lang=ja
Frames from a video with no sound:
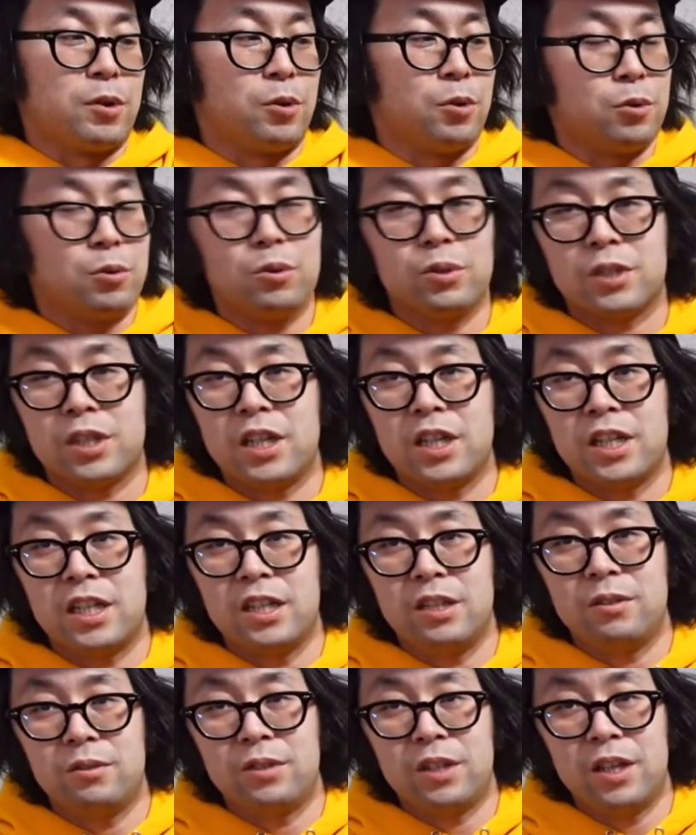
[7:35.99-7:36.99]
ここ最
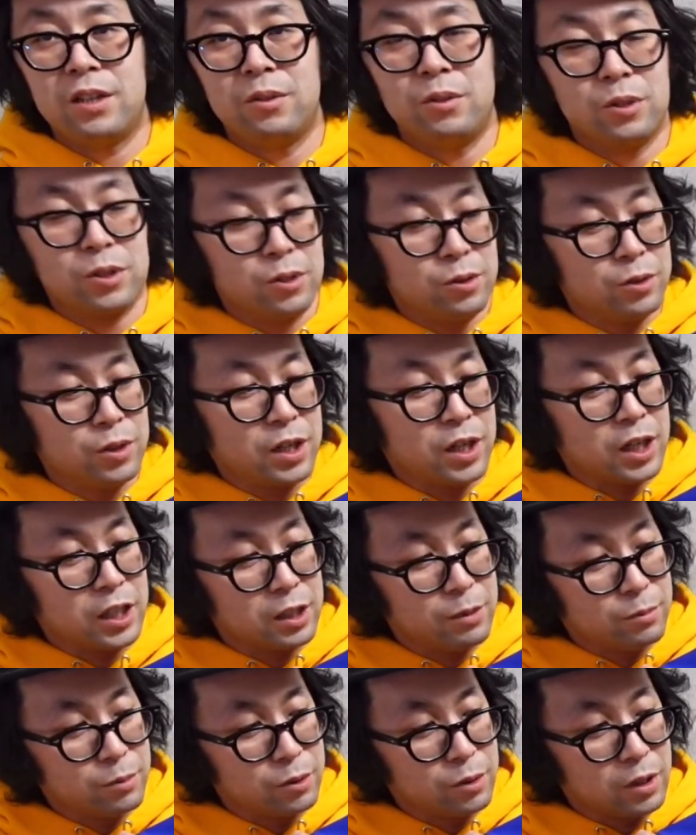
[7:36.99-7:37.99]
近のね、ノースの中
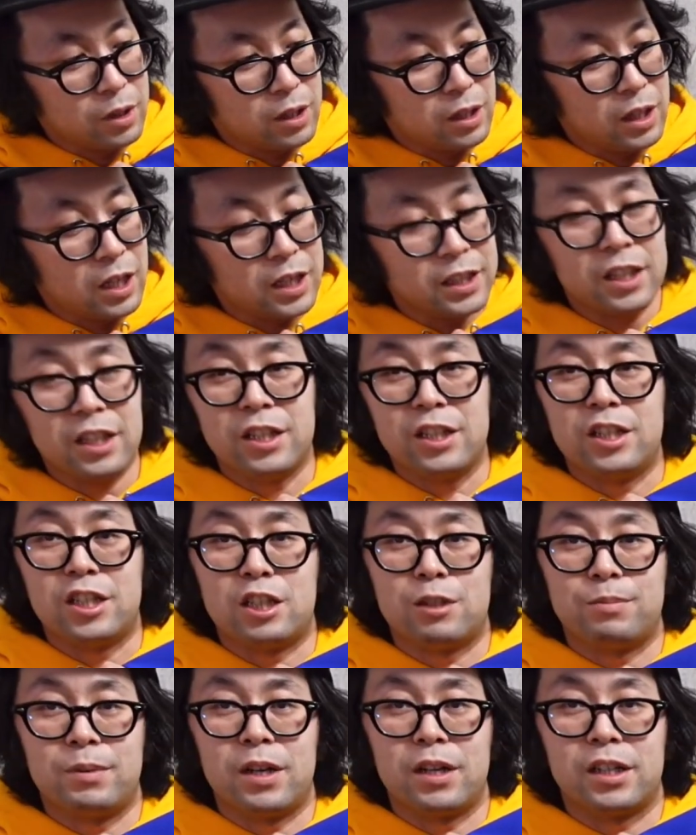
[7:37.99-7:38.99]
でもかなり
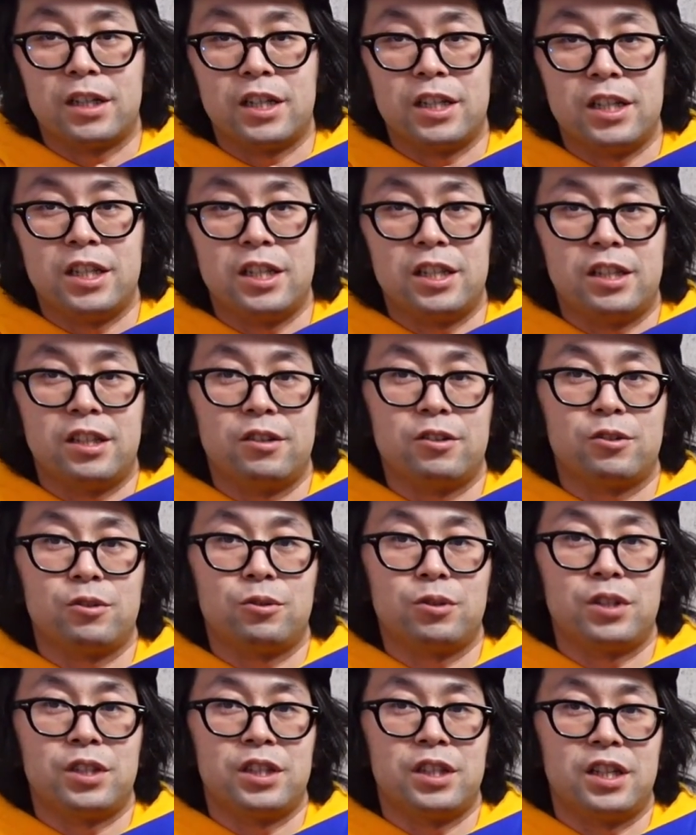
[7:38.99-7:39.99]
一番気に入ってる
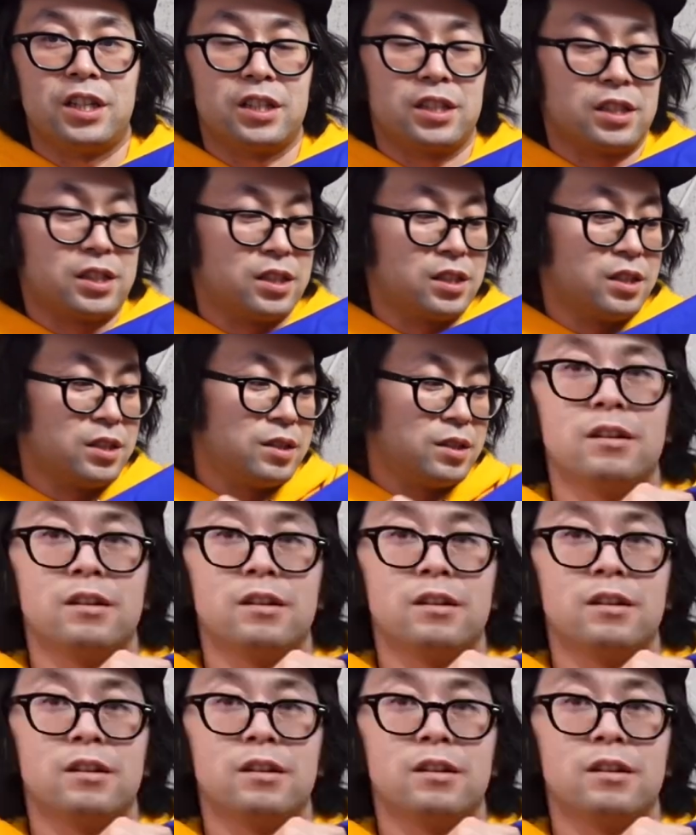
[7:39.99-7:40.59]
商品です。